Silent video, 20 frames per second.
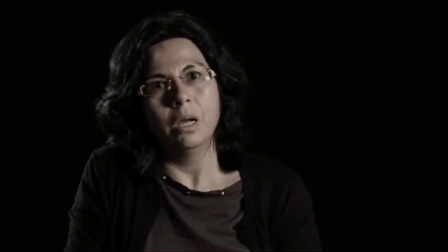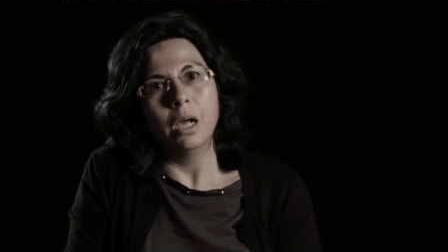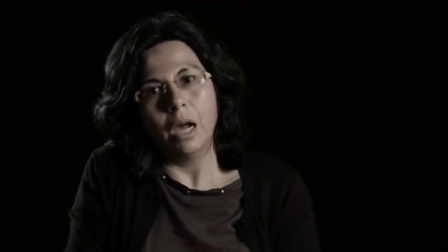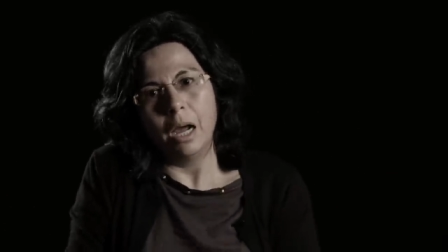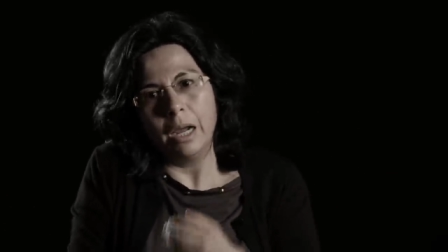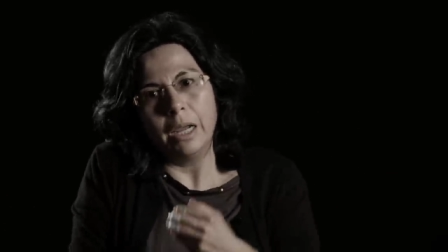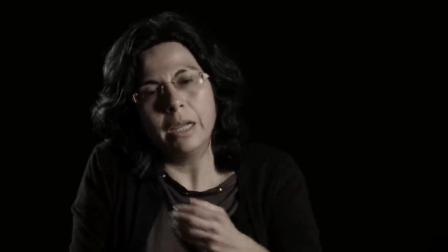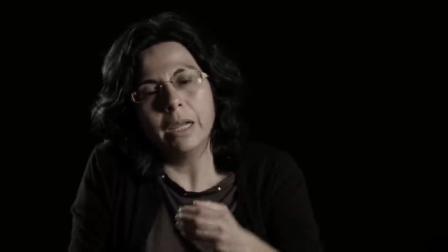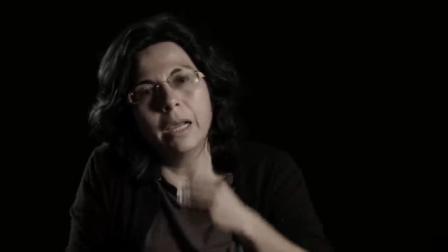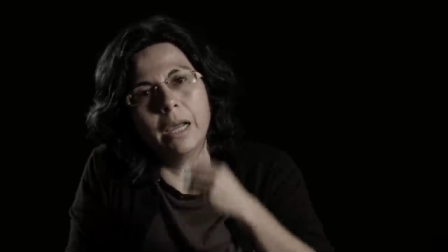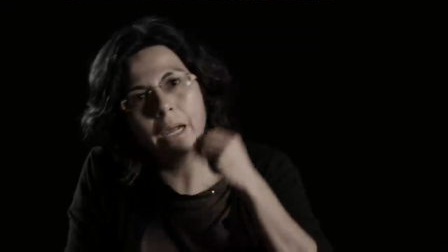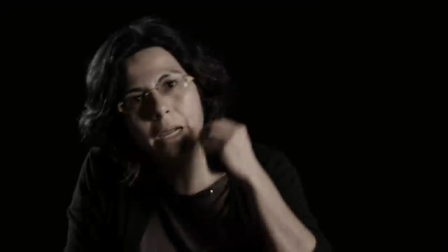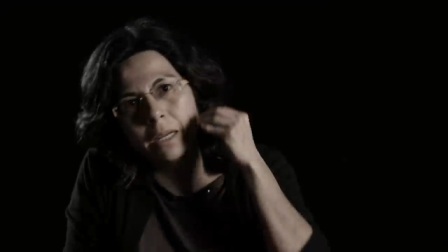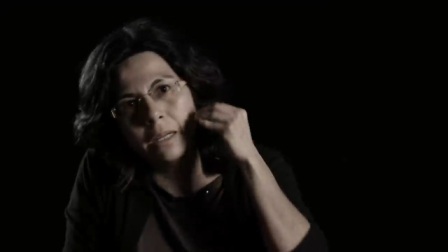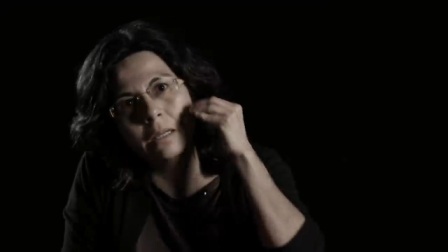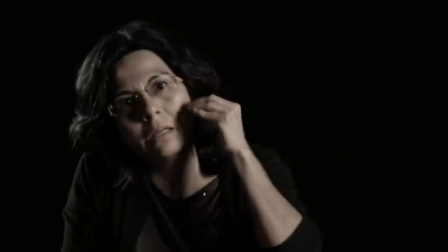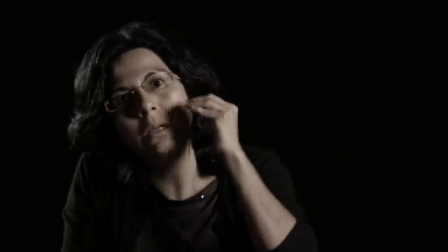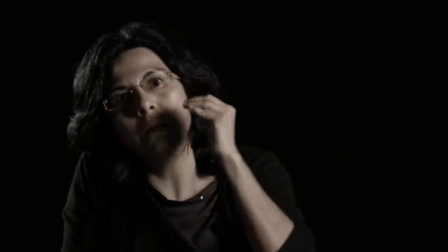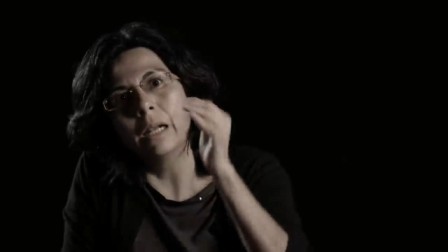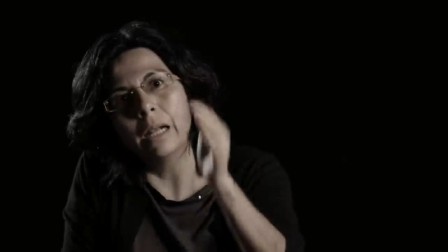ahí
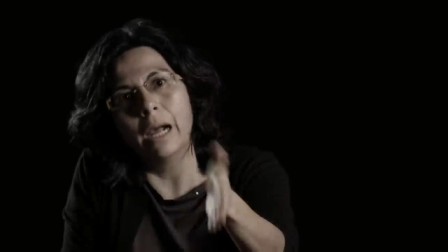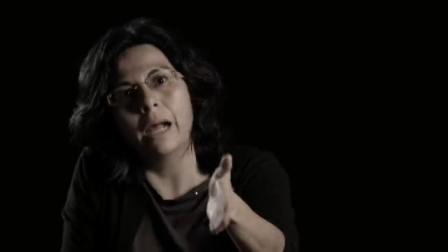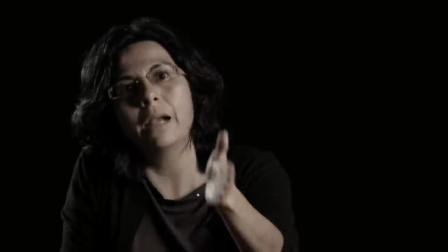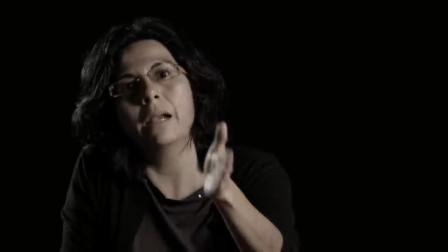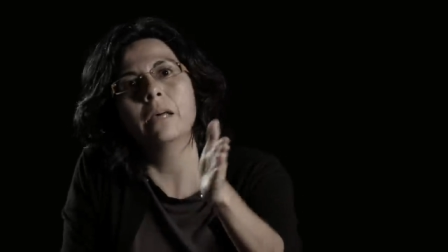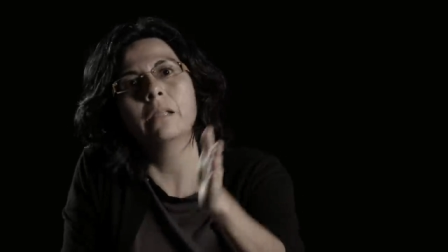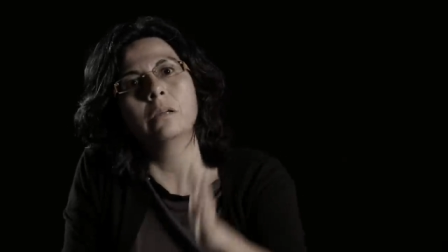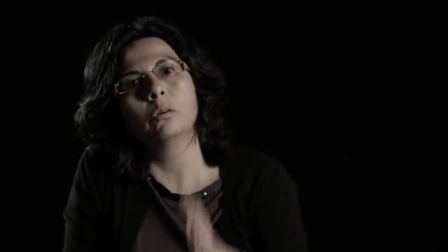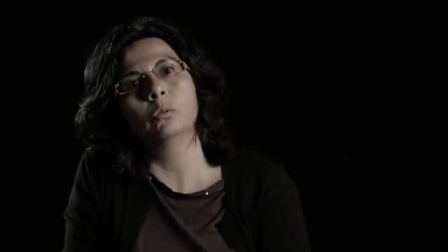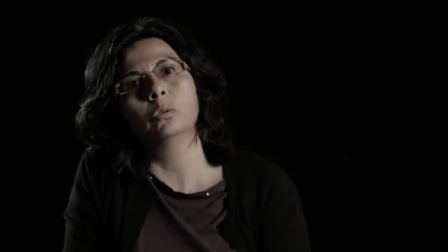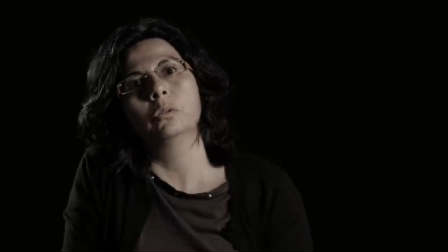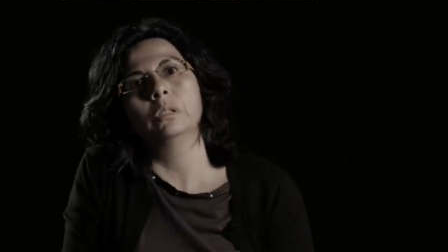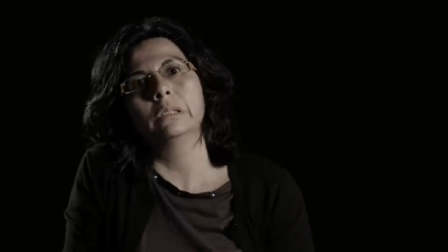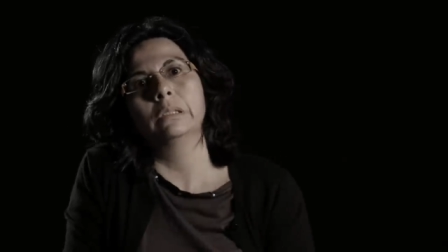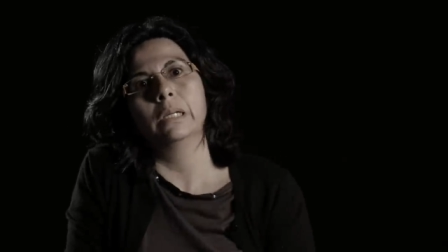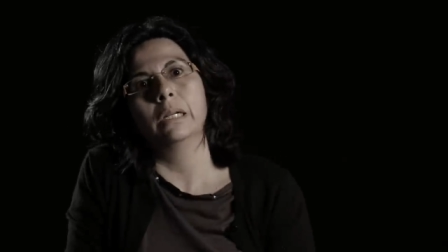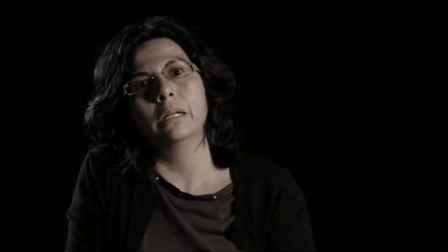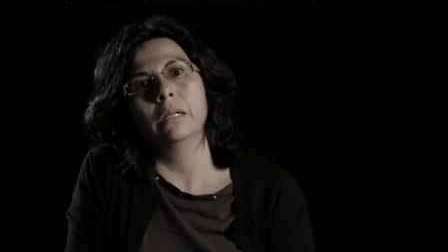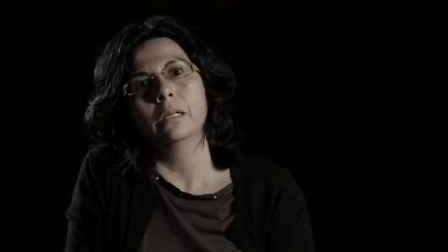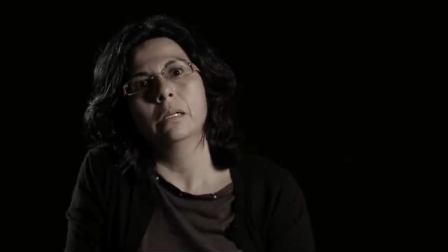hay ganas de
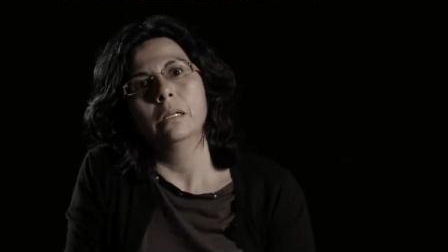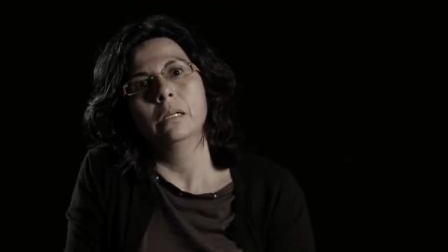autorizar.